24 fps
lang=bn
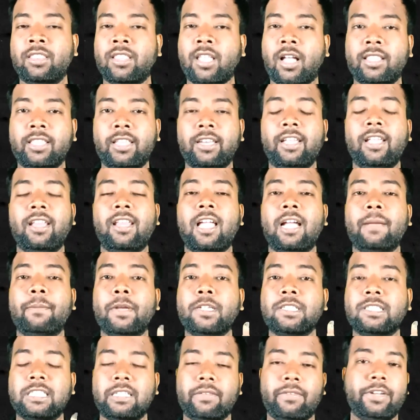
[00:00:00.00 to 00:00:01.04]
তাদেরকে
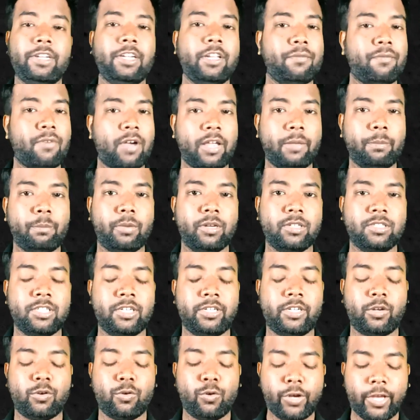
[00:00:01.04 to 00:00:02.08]
লাগবে সেভেন্টি ফাইভ
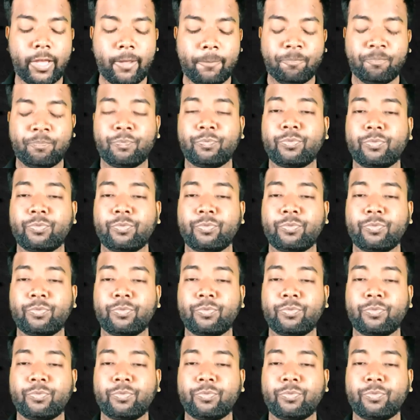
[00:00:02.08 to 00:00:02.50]
পার্সেন্ট ওকে